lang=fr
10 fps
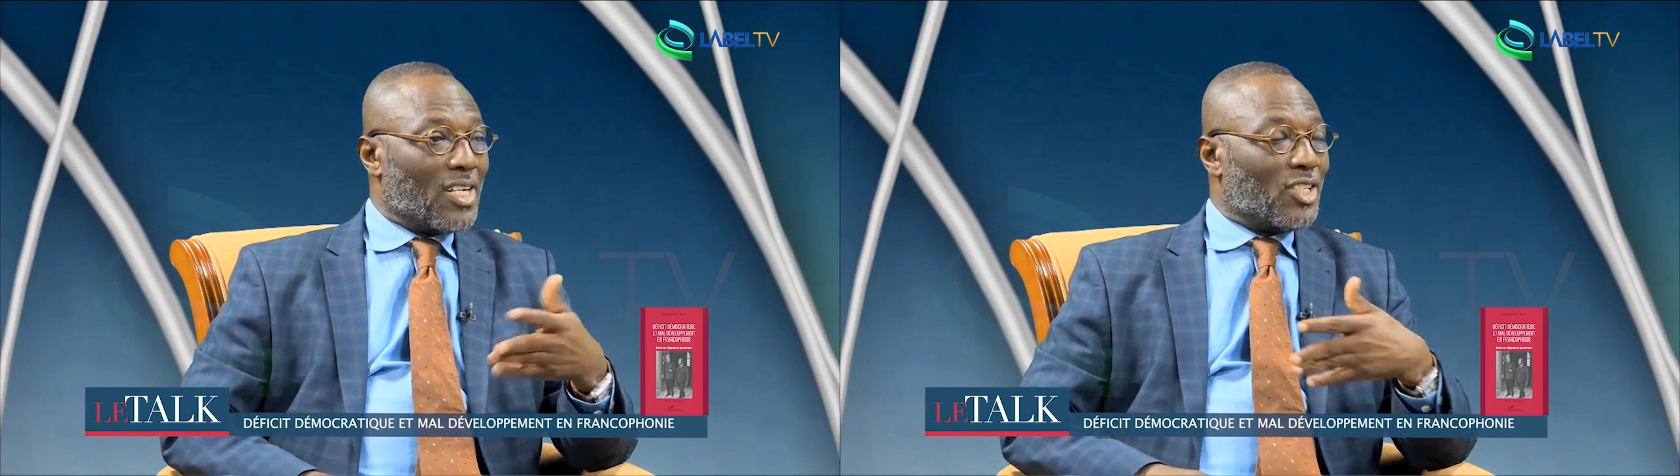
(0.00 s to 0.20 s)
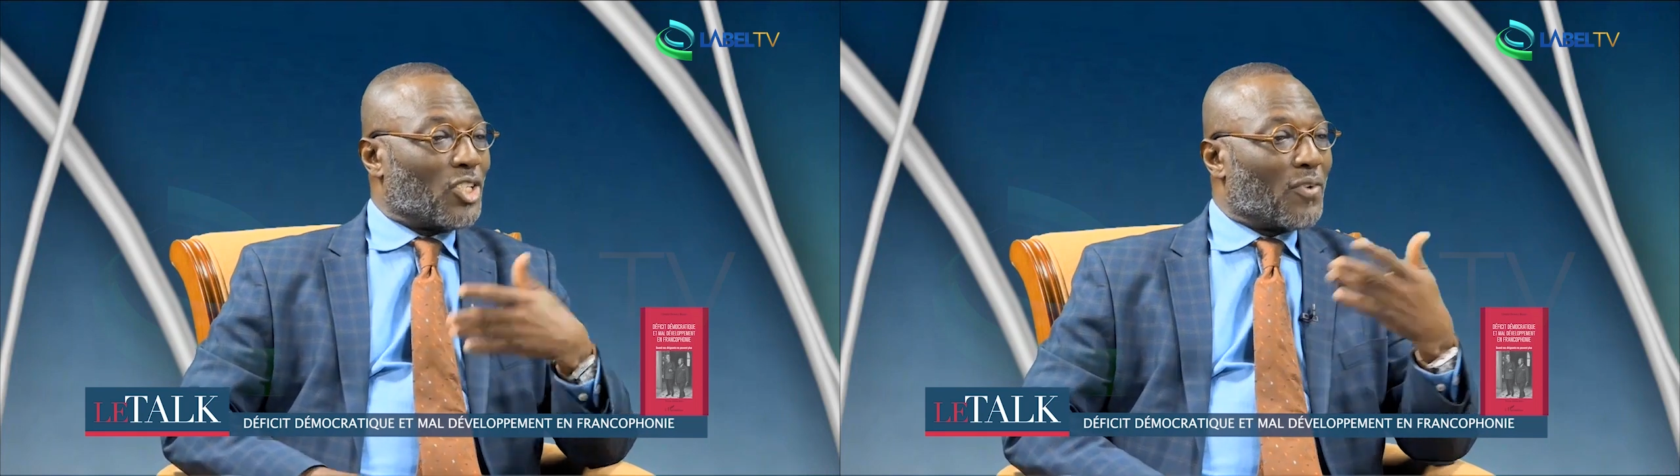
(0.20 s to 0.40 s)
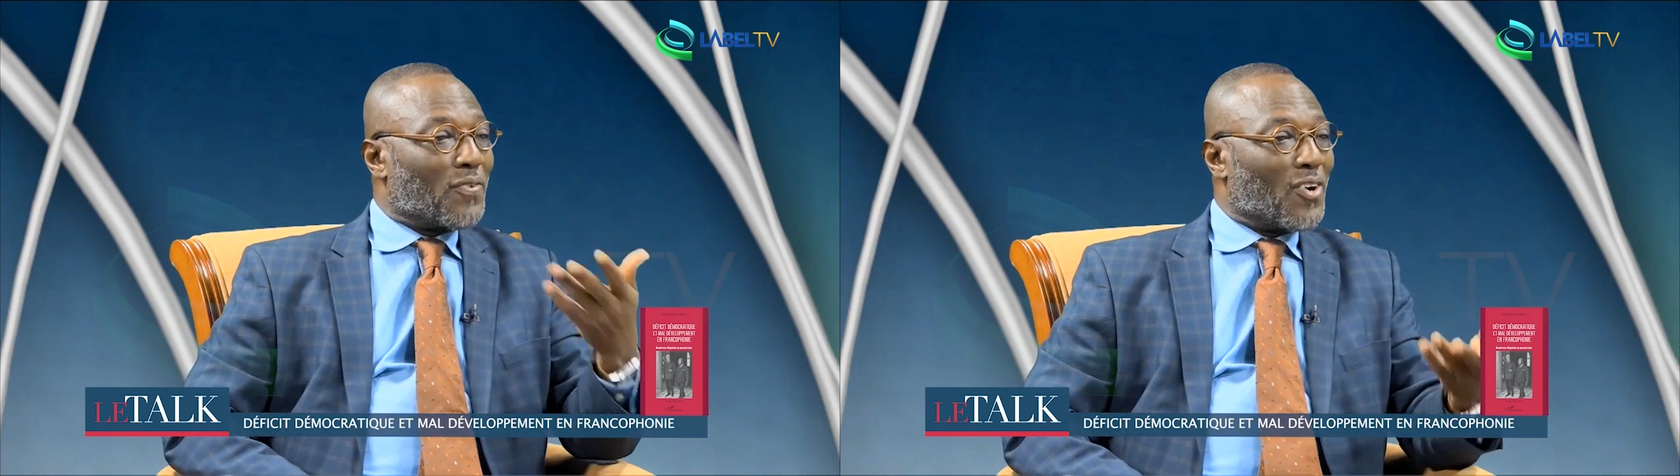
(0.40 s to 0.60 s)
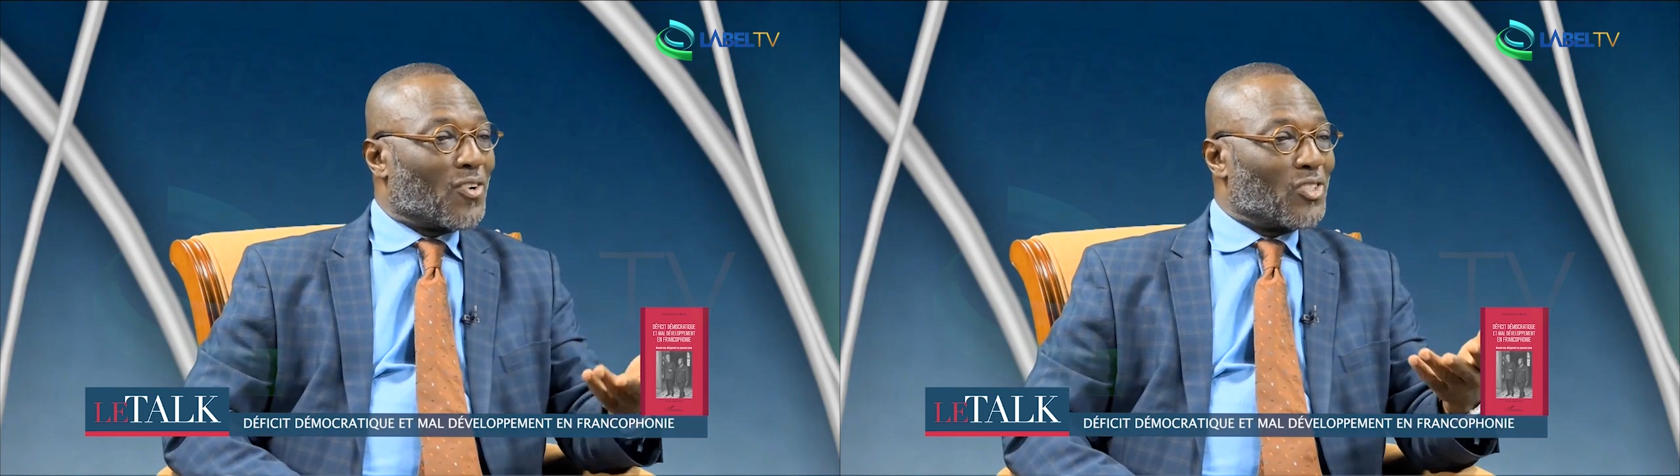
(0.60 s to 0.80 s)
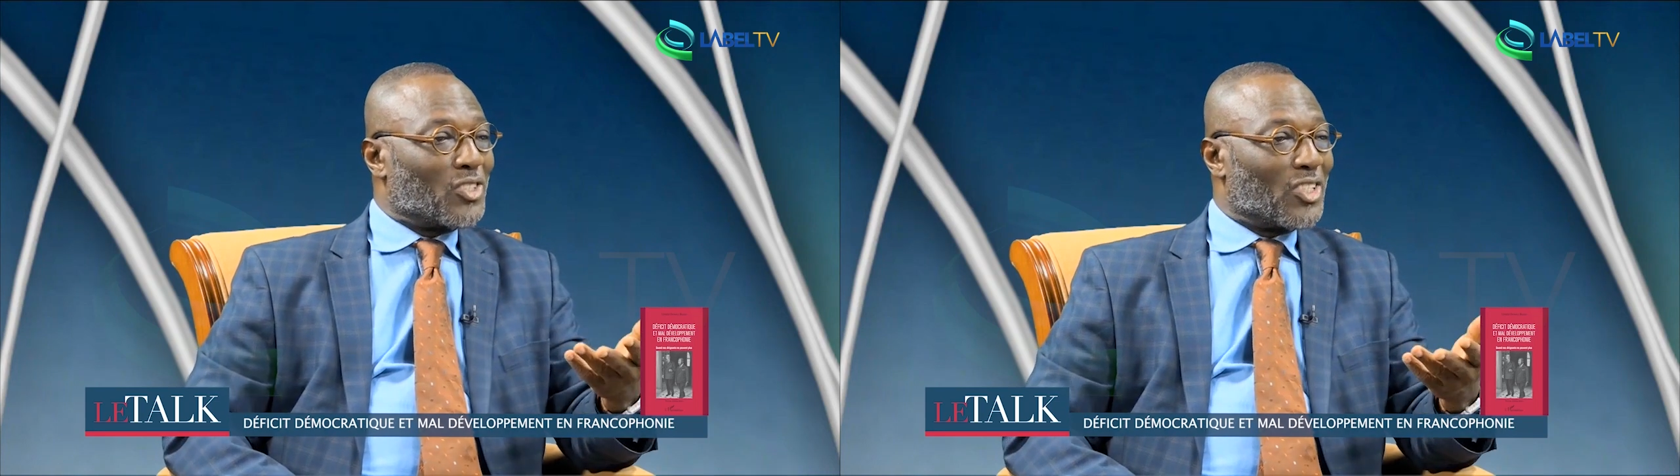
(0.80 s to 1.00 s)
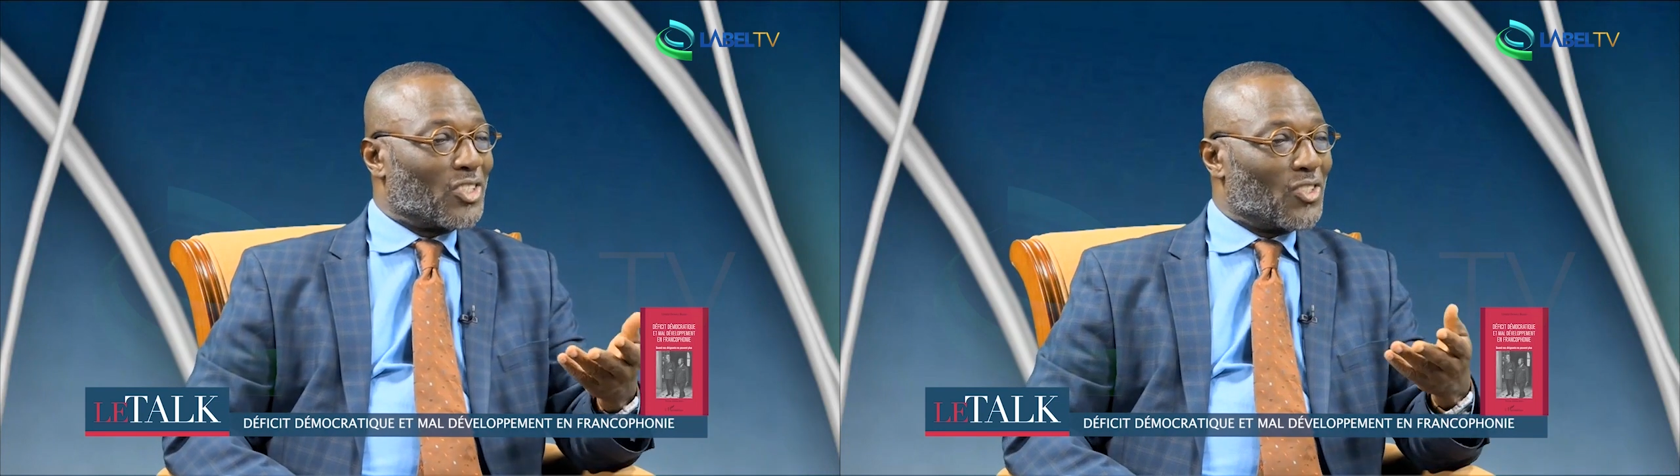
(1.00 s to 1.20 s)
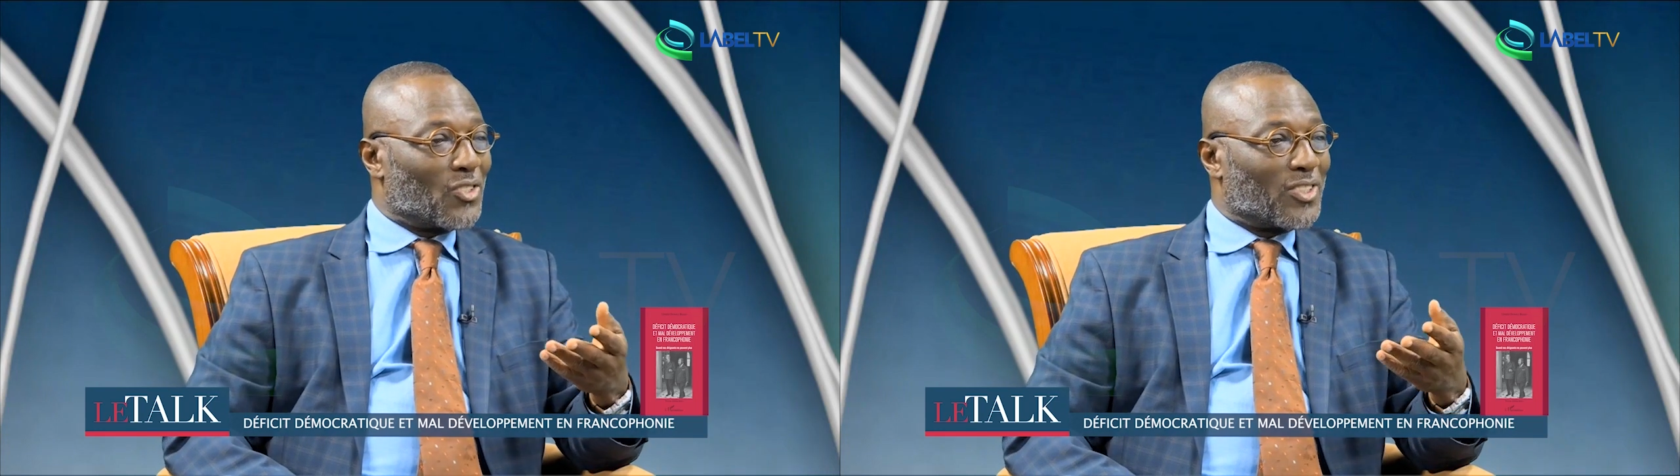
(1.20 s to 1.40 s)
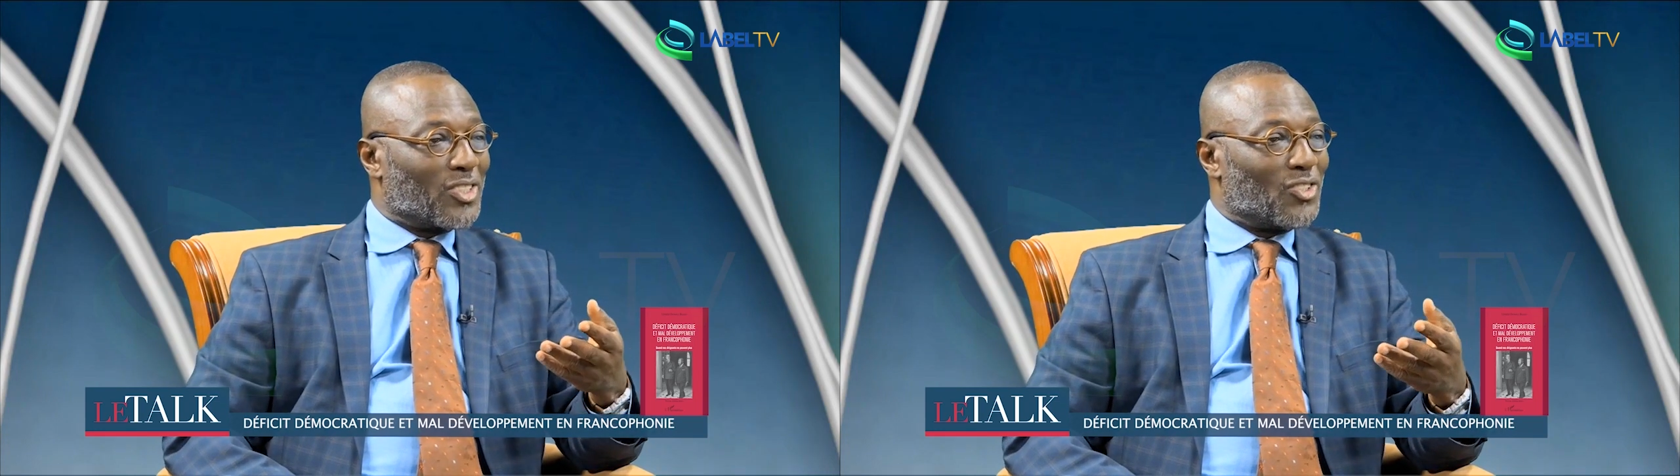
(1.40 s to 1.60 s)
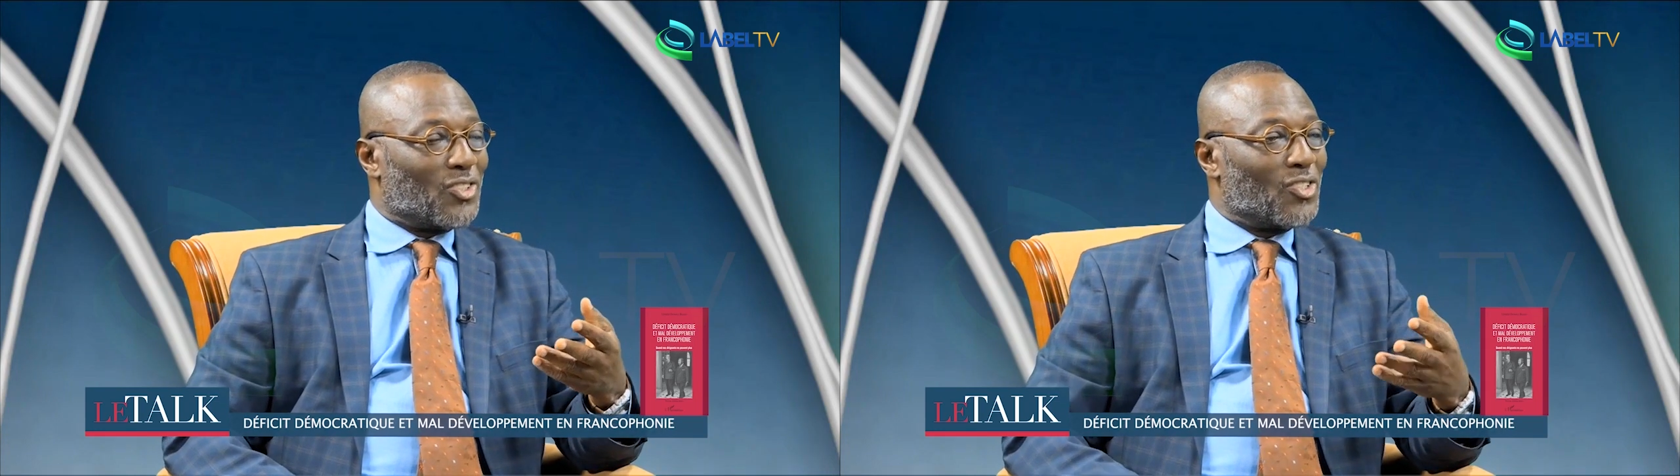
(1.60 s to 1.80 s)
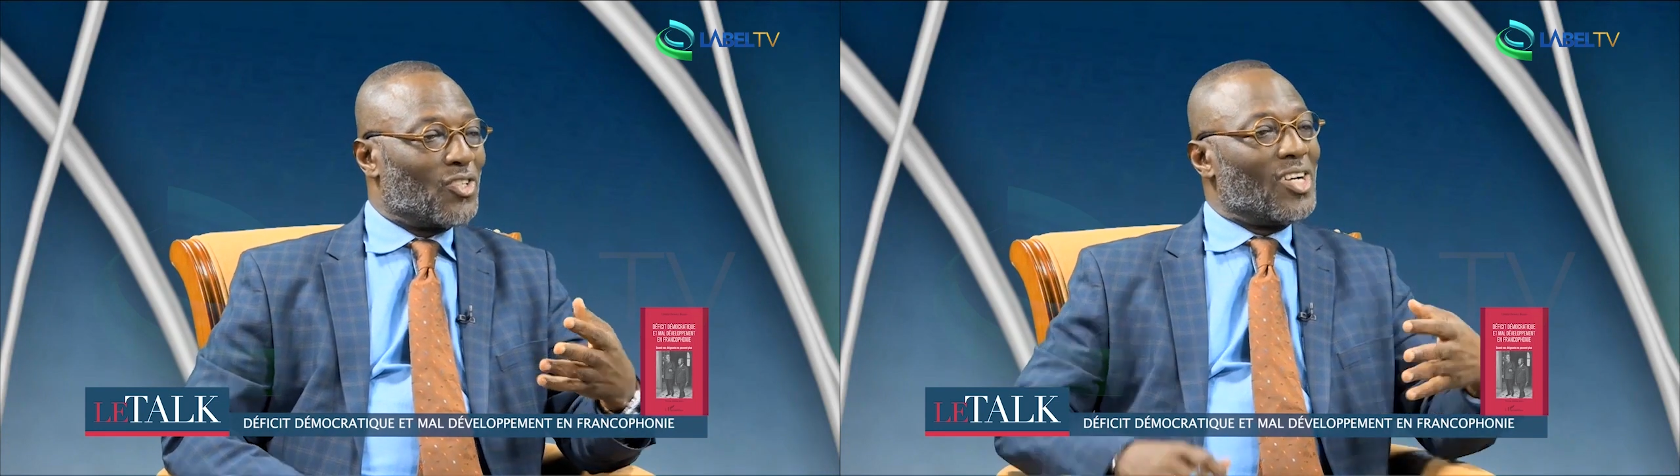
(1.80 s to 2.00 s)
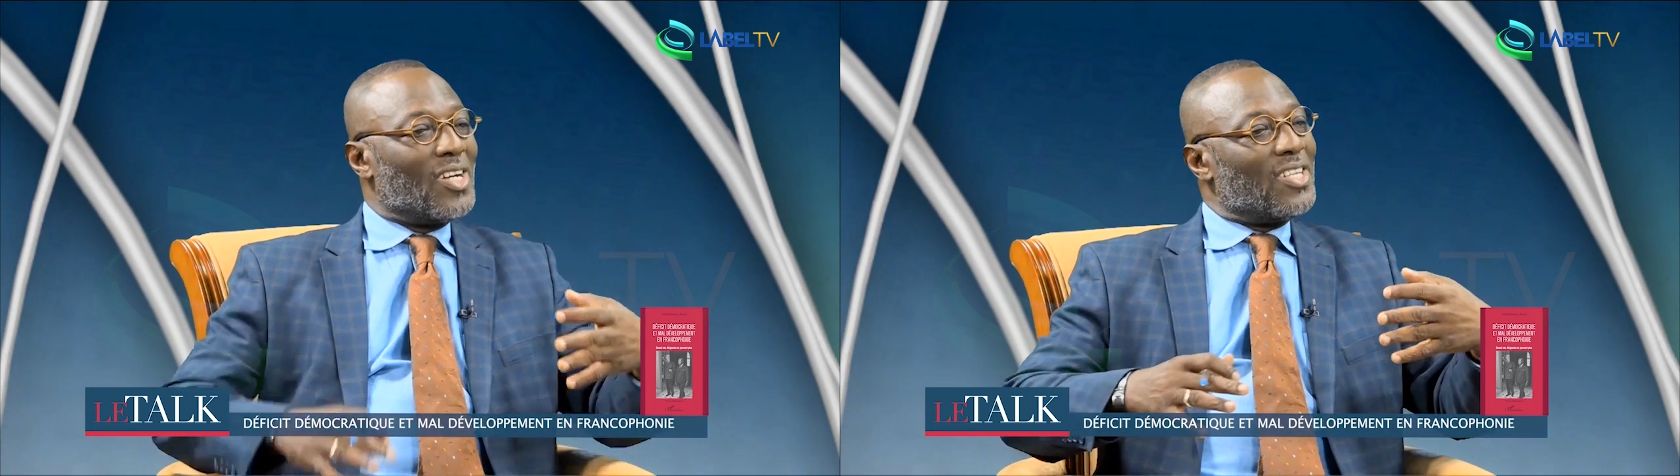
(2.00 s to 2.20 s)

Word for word: Et chaque fois qu'on change de constitution,